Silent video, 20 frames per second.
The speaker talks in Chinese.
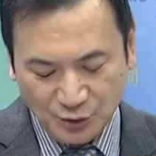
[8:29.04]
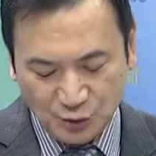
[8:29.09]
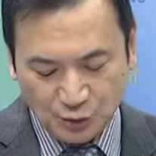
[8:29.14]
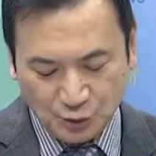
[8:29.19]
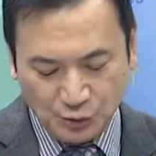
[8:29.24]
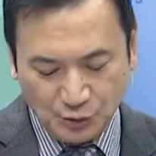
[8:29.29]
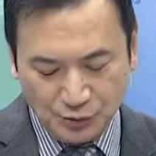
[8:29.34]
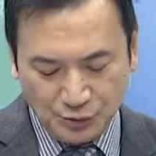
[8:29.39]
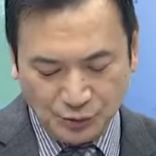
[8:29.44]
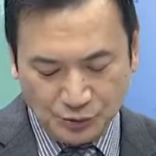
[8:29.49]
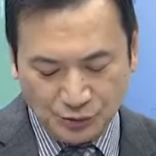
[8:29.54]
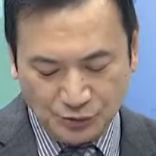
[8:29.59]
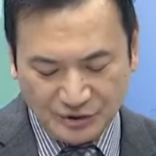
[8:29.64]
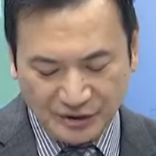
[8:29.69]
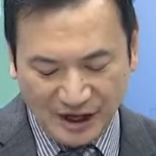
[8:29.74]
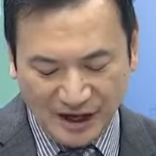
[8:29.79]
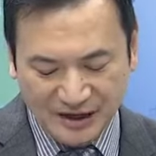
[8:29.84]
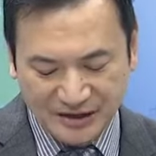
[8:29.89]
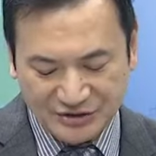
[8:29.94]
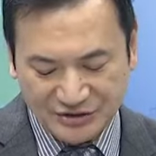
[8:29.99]
多域
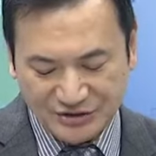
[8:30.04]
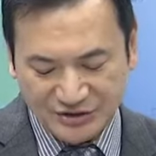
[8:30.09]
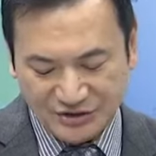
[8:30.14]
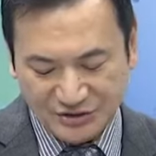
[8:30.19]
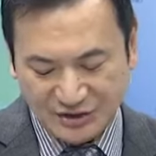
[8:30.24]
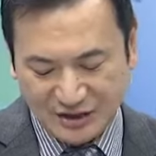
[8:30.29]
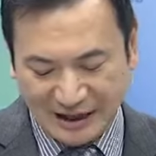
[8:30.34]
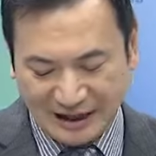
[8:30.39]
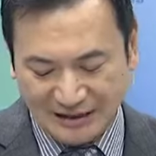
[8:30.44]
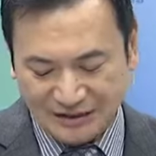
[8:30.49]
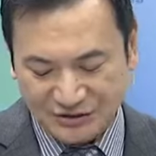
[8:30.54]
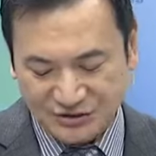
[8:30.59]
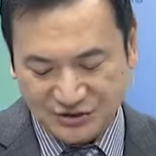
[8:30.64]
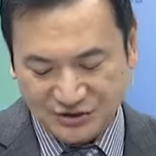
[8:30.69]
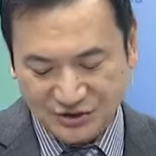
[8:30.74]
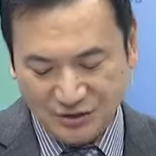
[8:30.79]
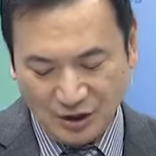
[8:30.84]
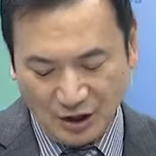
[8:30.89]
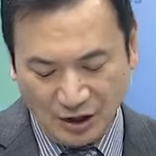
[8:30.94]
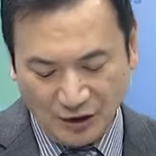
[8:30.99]
态势感
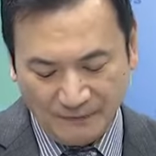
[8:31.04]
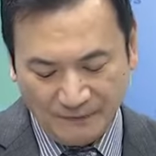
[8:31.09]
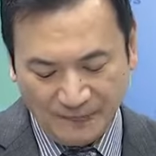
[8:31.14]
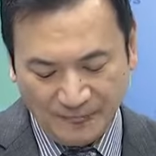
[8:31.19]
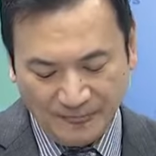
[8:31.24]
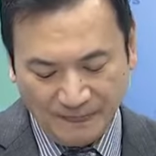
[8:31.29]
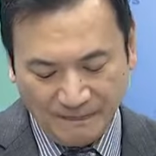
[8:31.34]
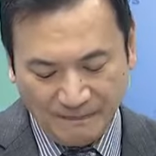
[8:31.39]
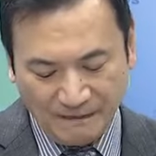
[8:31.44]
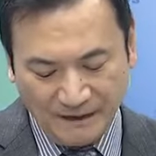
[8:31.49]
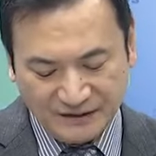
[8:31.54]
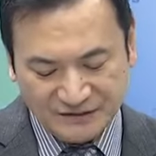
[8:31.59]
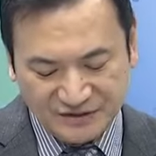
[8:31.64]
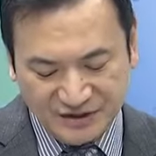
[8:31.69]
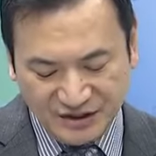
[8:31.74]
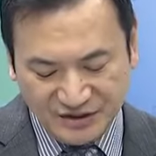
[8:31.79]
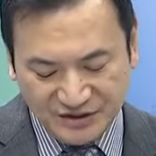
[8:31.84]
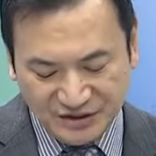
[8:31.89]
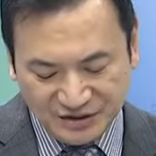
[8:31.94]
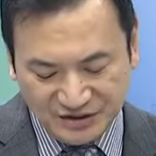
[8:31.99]
知，哈，那
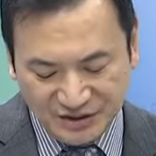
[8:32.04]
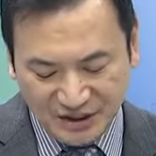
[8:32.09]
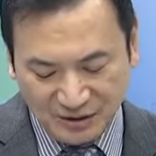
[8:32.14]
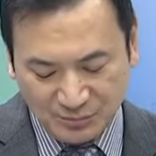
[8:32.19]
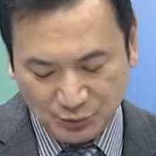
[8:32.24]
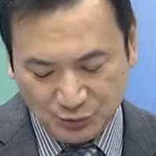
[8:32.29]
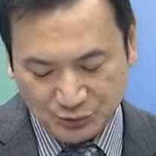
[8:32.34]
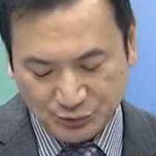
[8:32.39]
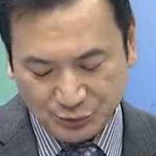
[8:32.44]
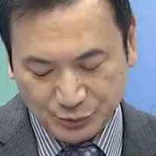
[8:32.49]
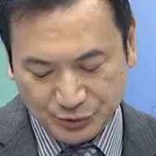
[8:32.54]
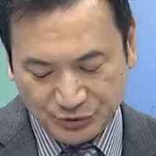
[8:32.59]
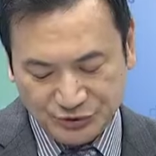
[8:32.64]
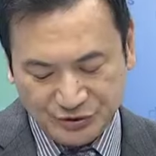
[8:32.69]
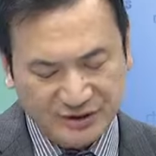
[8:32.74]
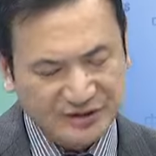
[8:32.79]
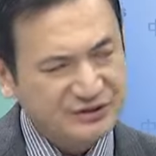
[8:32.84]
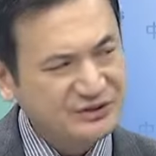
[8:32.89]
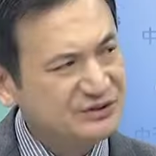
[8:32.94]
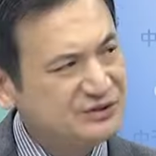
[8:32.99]
这些项目，我觉
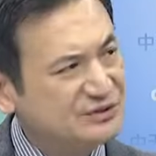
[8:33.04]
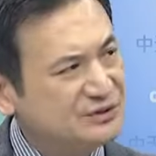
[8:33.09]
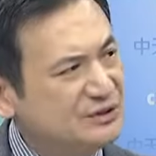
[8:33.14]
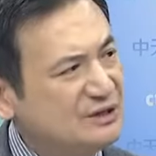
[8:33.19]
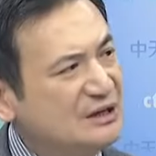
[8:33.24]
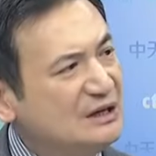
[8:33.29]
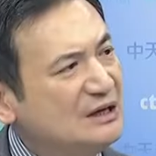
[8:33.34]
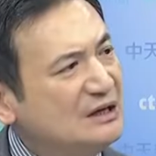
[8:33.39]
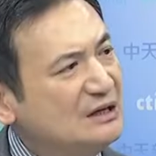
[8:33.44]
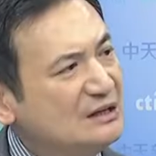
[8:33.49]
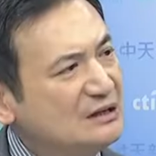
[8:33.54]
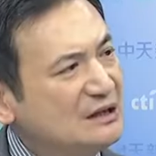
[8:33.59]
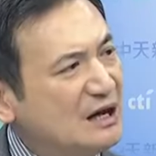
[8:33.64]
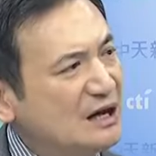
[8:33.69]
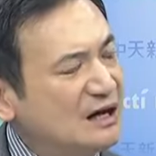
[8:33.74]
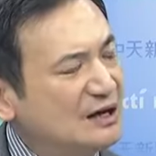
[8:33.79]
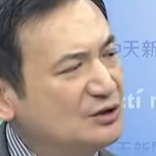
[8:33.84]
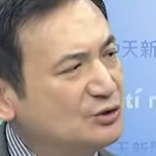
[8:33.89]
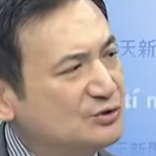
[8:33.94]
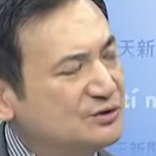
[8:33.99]
得其实大
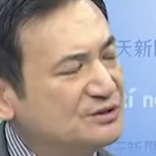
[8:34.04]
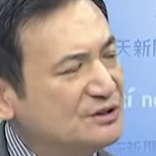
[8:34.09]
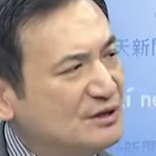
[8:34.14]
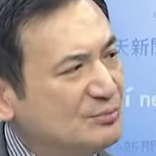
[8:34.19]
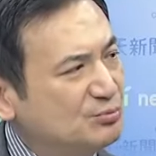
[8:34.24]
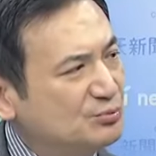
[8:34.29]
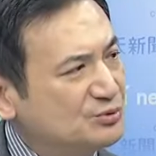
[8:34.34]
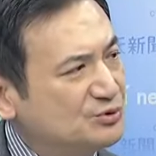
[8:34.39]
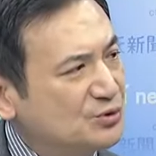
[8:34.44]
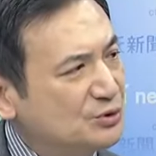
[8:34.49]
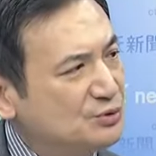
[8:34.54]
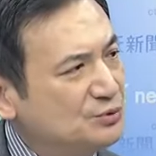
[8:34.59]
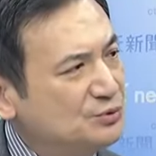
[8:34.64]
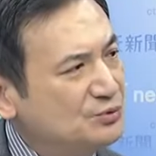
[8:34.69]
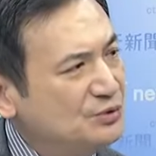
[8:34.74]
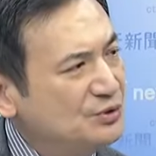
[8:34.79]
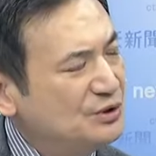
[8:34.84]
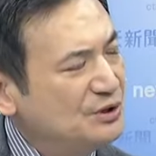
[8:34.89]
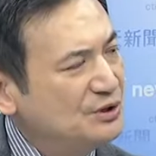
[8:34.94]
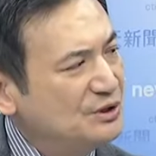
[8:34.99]
概都是在补
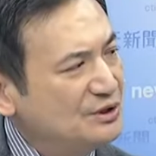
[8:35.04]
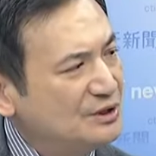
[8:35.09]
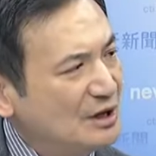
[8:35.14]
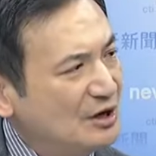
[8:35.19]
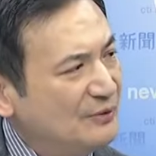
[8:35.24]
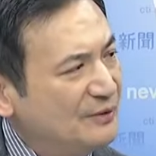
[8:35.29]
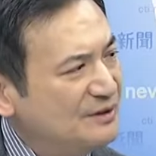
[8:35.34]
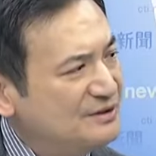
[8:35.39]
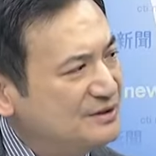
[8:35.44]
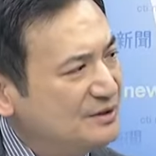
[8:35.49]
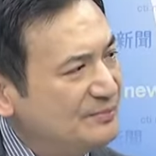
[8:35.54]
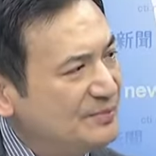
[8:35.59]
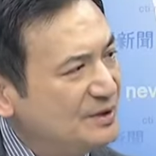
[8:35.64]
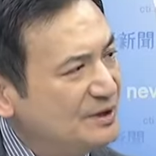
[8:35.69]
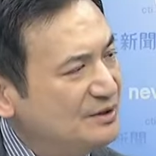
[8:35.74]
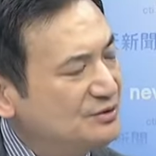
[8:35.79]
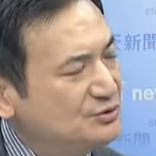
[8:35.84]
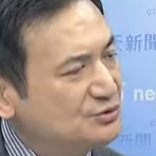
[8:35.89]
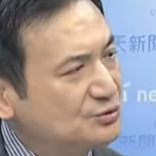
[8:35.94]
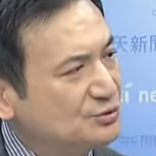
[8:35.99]
充台湾这
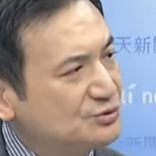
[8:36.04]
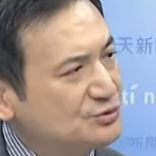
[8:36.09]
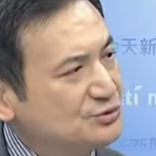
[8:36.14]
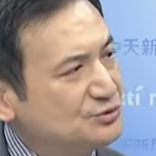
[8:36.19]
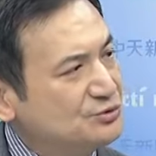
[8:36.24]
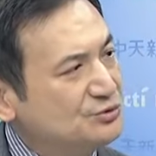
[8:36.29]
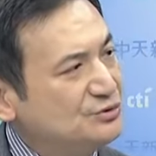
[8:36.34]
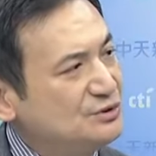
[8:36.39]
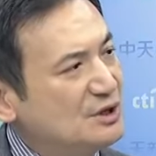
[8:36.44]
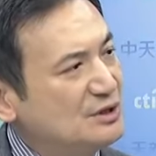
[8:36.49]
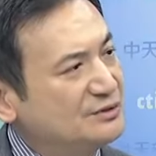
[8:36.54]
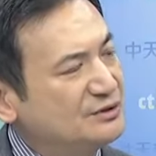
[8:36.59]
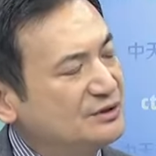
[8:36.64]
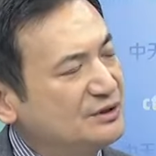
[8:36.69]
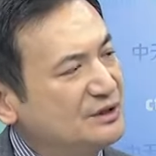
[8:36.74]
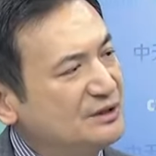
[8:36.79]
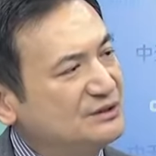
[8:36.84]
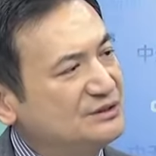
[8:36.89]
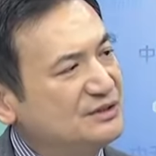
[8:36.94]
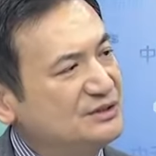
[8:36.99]
边所需要
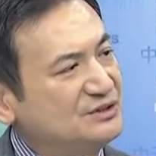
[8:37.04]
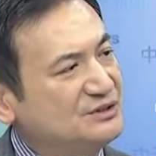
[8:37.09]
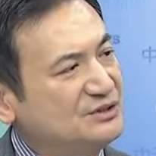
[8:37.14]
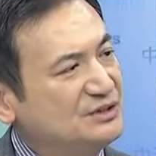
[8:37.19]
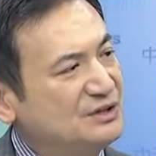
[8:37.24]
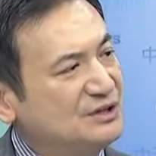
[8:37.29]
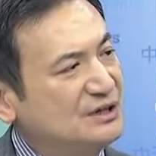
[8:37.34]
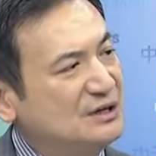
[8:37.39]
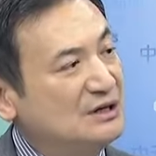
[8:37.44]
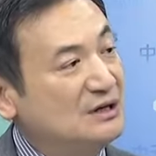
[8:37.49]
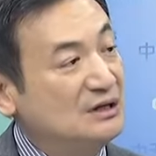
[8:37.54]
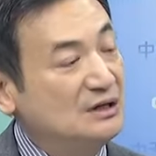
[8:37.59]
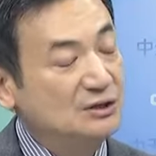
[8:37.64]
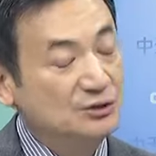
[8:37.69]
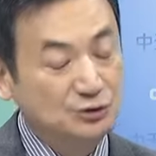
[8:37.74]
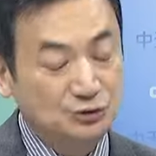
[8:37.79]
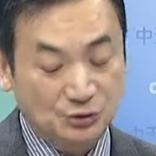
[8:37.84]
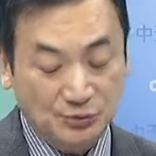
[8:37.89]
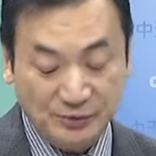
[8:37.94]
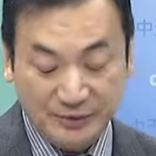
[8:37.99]
的这些。
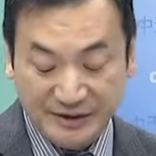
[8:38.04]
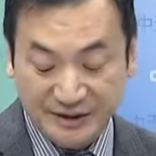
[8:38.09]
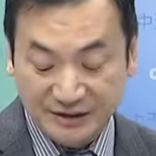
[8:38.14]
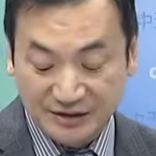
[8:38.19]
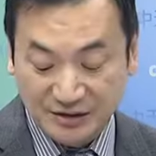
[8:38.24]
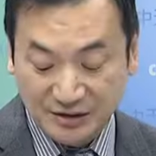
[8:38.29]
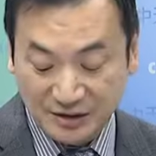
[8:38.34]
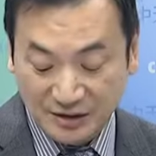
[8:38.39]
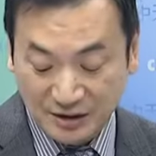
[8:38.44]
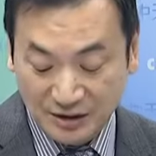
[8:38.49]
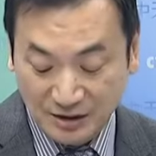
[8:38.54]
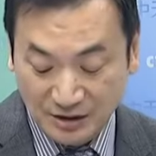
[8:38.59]
所谓的